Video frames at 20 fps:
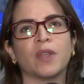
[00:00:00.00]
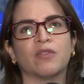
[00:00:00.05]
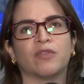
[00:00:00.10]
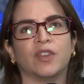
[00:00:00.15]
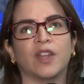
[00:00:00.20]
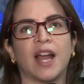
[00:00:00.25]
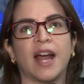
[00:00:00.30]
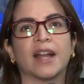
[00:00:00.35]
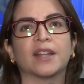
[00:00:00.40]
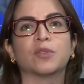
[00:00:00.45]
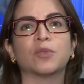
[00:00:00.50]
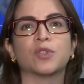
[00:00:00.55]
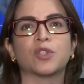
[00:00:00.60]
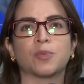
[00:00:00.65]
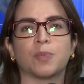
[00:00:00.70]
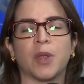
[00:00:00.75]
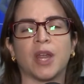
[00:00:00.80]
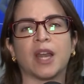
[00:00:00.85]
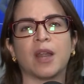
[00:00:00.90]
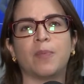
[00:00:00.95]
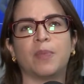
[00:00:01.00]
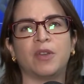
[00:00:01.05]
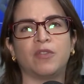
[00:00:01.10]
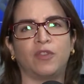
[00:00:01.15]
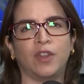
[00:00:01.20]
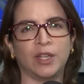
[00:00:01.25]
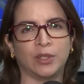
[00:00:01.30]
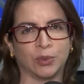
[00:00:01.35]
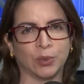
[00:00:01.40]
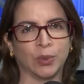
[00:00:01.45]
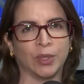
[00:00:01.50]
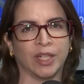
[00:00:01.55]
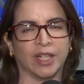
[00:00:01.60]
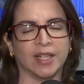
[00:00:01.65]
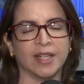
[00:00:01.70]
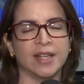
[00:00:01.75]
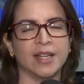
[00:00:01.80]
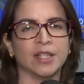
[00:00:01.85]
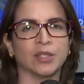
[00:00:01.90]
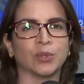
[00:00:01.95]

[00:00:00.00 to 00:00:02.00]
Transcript: enviados pela Prefeitura.